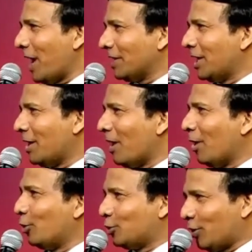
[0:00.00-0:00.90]
ప్రార్థన మళ్ళీ
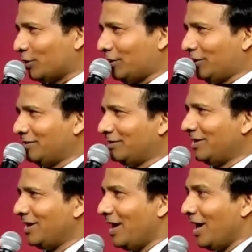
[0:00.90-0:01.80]
గుర్తుకొస్తుంది
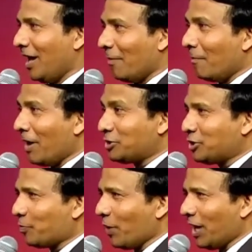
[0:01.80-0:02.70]

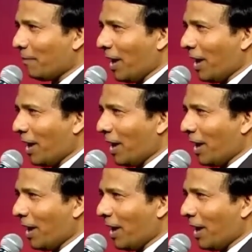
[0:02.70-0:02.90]
మర్చిపోయిన